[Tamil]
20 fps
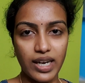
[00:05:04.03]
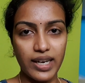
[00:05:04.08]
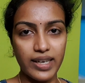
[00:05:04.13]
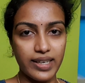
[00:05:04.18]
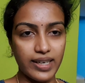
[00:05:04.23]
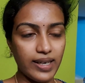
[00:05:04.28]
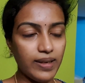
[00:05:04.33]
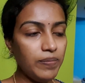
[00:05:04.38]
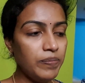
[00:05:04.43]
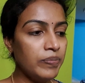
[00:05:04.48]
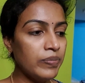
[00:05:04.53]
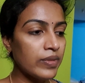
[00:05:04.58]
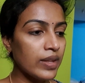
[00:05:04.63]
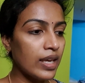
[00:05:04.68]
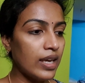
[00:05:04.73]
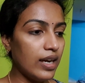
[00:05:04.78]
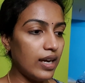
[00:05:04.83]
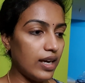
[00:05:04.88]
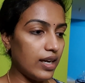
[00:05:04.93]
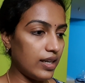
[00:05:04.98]
காட்டுறேன்
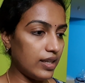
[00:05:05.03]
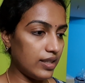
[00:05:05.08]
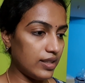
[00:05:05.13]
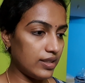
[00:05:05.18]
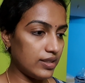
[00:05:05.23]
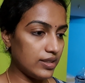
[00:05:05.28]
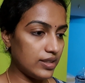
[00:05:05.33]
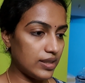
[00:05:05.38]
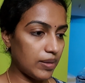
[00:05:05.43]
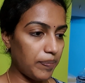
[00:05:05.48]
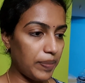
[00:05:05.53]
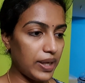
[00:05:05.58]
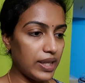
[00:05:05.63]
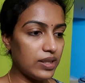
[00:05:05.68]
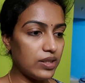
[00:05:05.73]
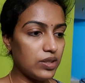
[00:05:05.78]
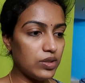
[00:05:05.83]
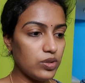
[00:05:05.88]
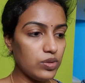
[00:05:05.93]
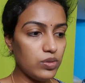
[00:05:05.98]

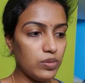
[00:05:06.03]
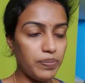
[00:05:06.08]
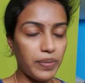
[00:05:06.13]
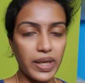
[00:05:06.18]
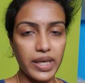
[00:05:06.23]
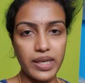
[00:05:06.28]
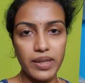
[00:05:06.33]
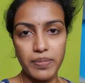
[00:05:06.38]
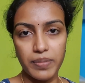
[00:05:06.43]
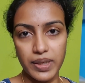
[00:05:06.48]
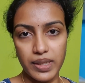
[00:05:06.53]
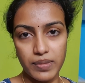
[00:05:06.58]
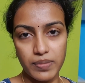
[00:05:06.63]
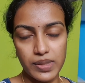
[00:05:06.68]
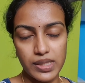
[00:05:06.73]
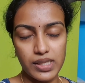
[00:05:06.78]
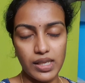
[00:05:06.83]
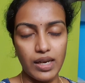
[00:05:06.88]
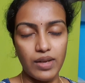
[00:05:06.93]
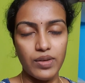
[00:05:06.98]
சப்பாத்தியும் பன்னீர் பட்டர்
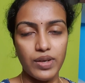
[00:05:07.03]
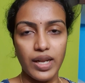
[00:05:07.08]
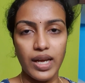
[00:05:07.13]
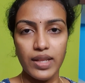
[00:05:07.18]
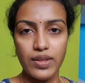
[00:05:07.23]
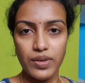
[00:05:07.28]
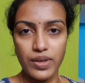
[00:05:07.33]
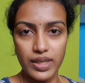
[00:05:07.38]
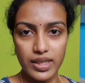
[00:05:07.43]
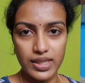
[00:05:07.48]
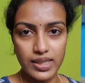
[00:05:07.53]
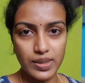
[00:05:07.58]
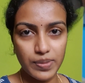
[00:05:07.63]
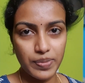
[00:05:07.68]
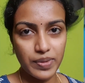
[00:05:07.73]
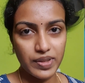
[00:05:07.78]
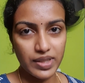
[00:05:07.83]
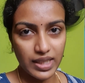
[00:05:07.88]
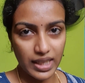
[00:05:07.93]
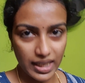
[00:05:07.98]
மசாலா நான் அதோட
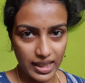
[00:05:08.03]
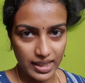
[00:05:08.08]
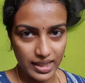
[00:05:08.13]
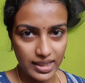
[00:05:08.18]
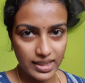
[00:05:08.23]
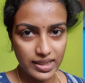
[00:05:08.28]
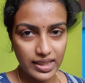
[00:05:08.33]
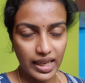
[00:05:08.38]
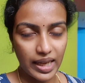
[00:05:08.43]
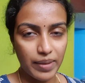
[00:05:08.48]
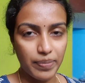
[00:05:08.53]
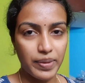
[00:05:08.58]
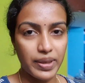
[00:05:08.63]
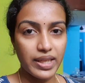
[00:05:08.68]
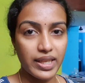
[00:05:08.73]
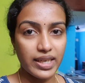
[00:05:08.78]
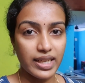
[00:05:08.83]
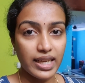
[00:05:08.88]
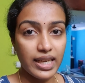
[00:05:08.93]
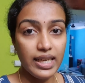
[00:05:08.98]
ரெசிபி வந்துட்டு ஆல்ரெடி ஷேர்
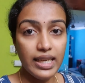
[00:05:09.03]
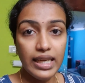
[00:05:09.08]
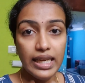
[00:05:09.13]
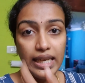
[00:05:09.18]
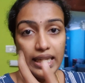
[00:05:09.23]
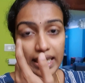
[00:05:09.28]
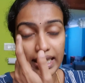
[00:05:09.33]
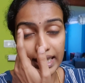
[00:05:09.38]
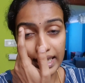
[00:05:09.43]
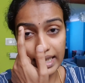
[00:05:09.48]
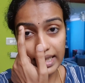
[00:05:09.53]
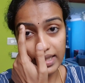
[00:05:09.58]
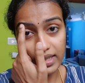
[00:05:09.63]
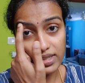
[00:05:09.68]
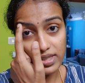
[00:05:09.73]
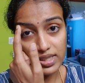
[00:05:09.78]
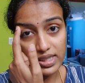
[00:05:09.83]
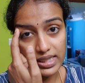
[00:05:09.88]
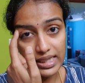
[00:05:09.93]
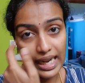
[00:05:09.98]
பண்ணியிருக்கேன் இன்றைக்கி
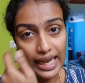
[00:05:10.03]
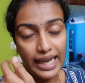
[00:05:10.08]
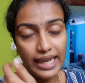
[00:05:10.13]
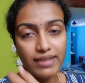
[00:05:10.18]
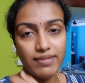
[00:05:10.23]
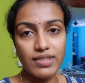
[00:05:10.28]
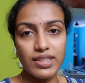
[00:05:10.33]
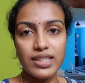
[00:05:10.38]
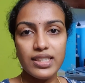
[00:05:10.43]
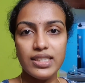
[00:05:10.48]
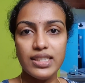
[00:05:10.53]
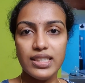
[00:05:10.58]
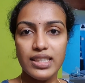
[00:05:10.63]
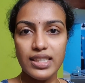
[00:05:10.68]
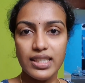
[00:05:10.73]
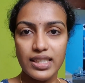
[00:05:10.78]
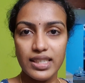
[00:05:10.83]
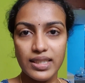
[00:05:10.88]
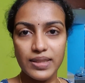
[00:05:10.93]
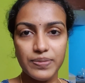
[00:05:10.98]
ஏதாச்சும் ஸ்நாக் வந்துட்டு
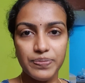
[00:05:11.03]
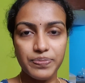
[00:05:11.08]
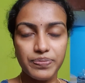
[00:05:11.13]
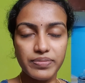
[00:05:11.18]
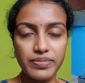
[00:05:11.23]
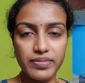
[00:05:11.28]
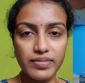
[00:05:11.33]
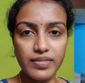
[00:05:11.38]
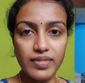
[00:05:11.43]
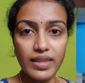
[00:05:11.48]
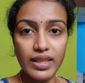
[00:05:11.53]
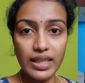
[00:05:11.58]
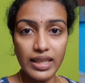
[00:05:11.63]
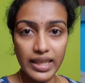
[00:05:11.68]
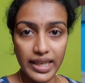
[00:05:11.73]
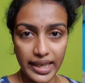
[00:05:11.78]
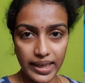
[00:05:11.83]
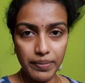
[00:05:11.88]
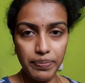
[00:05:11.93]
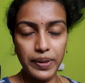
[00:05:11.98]

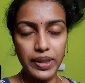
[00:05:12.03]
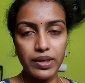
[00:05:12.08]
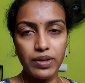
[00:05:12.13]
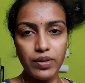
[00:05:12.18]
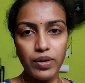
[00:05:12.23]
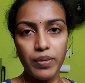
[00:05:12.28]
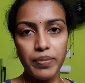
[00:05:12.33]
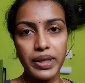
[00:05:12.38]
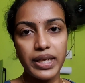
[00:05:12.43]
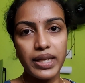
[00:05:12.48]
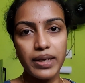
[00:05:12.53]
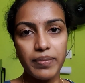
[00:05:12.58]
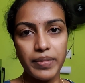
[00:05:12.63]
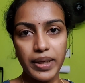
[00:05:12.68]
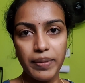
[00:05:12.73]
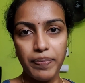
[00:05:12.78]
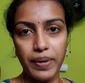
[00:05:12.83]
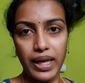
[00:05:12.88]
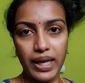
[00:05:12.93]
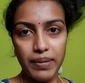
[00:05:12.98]
ரெடி பண்ணணும் அப்படிங்கிற
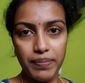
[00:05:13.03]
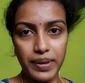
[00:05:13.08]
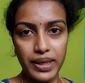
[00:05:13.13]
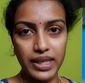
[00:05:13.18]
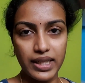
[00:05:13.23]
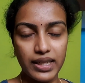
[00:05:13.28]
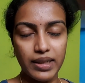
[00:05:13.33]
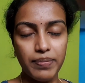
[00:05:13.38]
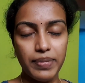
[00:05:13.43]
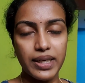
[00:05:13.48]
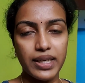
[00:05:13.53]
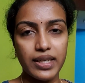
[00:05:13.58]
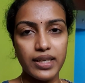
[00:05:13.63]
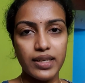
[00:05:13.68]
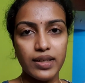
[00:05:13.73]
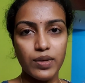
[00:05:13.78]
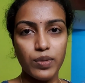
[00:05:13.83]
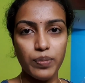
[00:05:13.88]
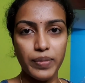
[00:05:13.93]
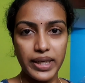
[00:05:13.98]
மாதிரி பிளான் பண்ணியிருந்தேன் பட்
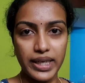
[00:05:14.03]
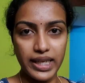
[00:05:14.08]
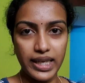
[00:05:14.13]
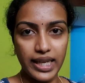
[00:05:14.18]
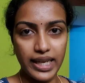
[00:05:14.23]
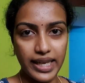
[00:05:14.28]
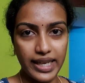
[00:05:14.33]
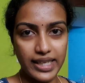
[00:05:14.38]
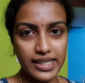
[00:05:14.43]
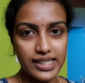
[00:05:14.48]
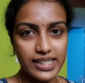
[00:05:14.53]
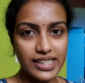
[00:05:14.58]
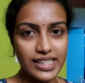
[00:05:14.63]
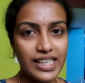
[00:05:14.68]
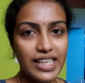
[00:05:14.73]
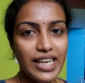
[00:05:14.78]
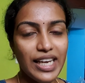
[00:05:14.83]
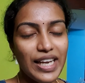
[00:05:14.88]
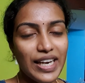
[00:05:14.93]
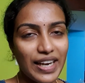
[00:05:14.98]
ரொம்ப டிலே ஆயிடுச்சு
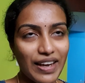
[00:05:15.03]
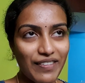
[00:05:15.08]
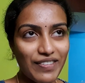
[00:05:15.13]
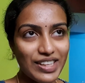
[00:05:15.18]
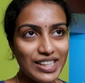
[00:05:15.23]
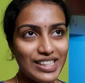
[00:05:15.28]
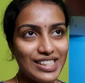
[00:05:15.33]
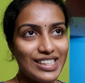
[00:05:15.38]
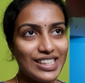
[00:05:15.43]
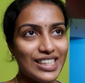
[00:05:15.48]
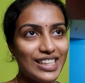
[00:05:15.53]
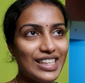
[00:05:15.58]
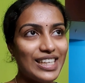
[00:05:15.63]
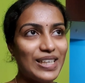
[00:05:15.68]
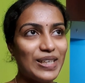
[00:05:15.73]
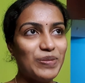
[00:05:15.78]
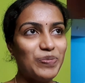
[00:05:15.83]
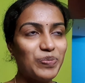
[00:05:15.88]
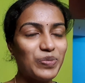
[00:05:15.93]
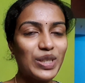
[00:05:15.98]
நான் வந்துட்டு அந்த
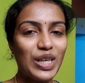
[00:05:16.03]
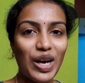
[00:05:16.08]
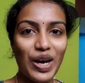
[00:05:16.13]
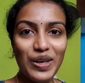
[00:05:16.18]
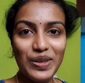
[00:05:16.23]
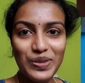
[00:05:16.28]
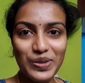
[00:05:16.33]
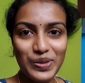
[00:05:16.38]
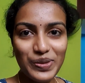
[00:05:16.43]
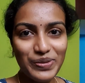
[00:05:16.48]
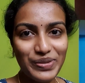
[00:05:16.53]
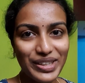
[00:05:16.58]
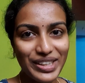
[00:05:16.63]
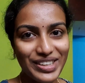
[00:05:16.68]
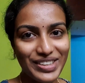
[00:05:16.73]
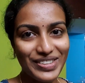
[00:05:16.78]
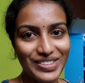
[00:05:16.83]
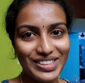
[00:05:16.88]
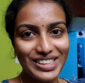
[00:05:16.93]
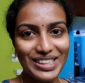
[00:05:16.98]
கார்ட்டூன்
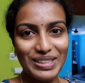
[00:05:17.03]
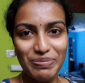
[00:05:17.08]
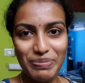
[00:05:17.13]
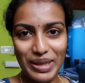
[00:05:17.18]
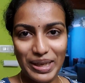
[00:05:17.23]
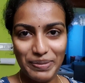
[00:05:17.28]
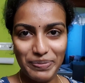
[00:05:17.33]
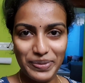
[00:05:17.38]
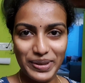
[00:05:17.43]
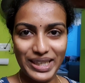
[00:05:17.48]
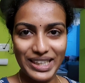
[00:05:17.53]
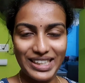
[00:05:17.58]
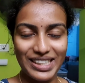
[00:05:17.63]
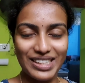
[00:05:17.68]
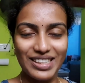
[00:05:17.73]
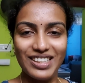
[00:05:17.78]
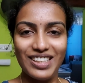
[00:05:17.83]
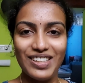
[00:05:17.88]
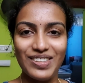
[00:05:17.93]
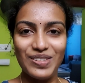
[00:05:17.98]
வீடியோ வந்துட்டு மேக் பண்ணிட்டு
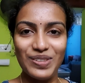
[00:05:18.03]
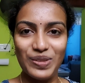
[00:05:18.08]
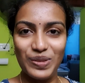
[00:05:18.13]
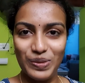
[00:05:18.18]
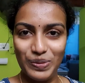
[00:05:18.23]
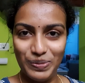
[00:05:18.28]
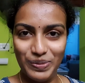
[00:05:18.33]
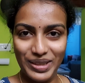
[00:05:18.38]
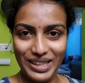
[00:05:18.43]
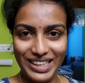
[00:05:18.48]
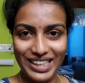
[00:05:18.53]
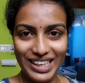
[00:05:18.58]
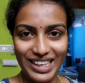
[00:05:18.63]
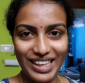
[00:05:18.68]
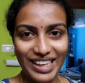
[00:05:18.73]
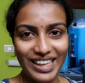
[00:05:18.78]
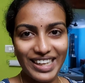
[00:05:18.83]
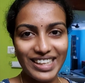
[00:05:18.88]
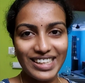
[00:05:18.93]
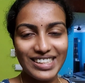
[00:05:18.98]
இருந்தேன் ஸோ ரொம்ப
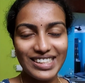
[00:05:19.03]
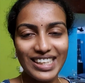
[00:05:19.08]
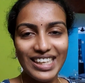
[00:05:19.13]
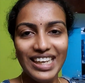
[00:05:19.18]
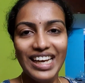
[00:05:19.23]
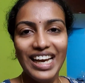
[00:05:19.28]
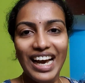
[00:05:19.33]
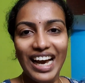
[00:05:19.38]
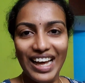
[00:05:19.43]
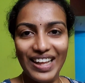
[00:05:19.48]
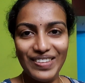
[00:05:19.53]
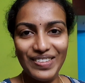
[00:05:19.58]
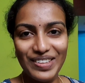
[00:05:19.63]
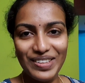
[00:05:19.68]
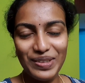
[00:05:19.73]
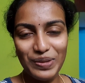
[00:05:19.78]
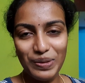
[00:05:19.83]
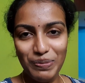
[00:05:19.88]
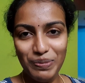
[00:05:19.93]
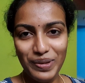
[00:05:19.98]
டிலே ஆயிடுச்சு அது
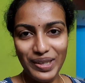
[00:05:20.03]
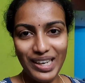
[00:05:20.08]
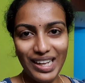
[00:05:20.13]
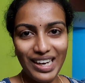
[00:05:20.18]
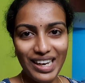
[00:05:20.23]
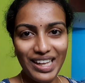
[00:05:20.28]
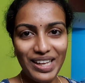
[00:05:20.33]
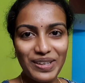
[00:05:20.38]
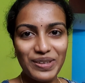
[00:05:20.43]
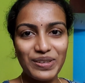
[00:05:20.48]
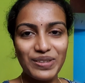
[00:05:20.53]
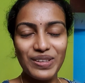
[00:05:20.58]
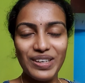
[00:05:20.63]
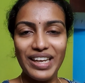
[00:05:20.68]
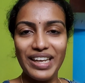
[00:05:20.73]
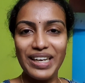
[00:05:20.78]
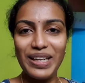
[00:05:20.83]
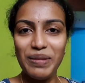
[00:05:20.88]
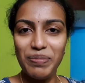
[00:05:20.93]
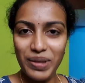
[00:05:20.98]
வந்து ரொம்ப நல்லா இருக்கும்
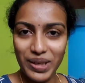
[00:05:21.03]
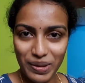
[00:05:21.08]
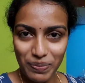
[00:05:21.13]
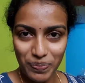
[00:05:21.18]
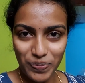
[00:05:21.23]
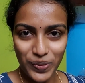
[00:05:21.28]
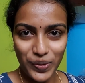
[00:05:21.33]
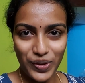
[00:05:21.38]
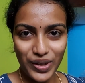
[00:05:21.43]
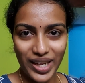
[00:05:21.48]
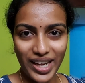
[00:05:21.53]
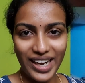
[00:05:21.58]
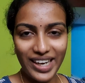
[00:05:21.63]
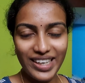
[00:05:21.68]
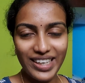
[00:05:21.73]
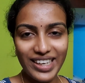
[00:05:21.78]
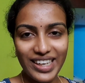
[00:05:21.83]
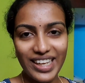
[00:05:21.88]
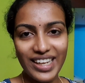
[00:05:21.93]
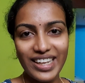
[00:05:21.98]
நிறைய பேர் இப்போ
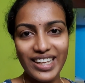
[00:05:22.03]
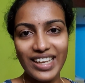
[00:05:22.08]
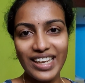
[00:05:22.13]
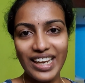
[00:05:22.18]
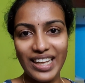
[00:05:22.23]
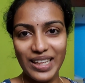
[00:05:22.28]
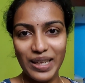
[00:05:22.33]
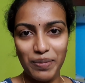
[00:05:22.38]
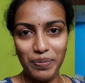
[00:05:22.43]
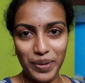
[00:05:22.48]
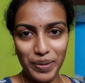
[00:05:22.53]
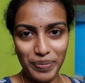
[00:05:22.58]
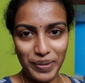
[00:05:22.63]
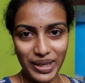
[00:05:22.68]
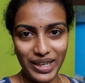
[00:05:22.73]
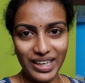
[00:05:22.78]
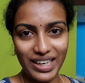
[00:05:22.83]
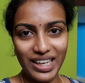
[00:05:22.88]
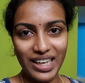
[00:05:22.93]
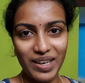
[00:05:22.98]
கேட்டுகிட்டே இருக்கீங்க அது எப்படி
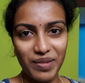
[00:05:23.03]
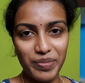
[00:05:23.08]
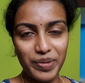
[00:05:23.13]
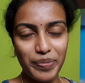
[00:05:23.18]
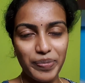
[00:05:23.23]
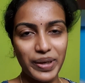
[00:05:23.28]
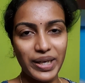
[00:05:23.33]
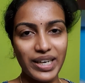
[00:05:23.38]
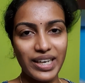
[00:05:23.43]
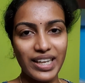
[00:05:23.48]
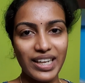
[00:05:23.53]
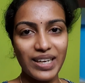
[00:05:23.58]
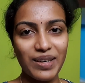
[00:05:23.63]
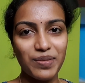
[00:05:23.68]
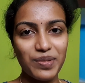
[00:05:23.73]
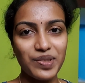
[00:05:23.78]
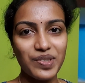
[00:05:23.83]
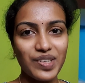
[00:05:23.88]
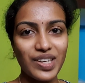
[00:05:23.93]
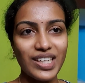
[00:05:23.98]
பண்ணுறீங்க எப்படி பண்ணுறீங்க
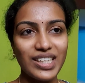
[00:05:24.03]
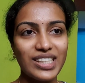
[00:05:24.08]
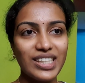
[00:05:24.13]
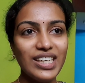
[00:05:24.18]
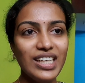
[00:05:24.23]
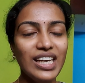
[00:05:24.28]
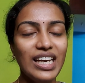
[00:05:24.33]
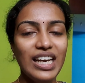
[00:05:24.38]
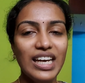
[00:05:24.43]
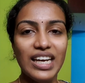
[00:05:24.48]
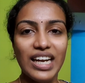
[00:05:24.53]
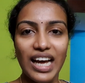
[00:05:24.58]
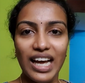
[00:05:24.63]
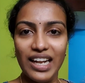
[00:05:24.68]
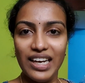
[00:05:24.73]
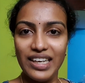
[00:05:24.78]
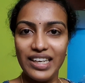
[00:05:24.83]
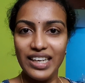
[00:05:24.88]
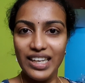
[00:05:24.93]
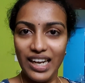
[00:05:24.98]
அப்படின்னு சொல்லிட்டு நான்
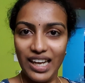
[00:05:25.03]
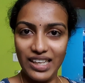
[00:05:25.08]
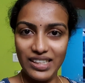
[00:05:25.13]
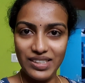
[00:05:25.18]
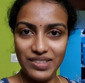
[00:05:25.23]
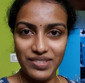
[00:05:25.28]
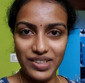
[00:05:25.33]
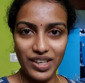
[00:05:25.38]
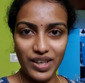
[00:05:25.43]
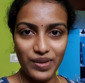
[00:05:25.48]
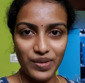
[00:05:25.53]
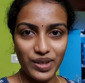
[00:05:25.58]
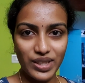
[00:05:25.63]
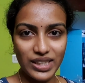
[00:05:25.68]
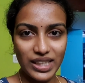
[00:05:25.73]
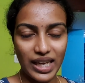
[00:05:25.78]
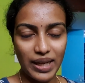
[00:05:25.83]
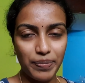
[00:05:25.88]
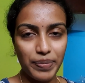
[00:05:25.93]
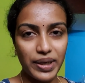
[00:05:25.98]
ஆல்ரெடி லாஸ்ட் வீடியோவில் கூட
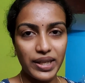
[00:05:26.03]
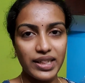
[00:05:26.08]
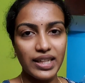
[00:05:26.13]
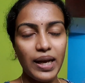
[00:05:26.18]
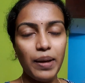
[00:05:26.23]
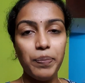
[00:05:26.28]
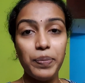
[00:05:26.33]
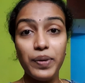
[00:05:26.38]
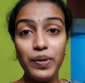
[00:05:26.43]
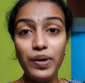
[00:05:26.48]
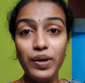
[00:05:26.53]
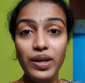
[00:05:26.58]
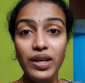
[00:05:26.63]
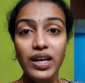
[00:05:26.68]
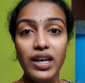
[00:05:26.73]
ஷேர் பண்ணியிருந்தேன் அப்புறம்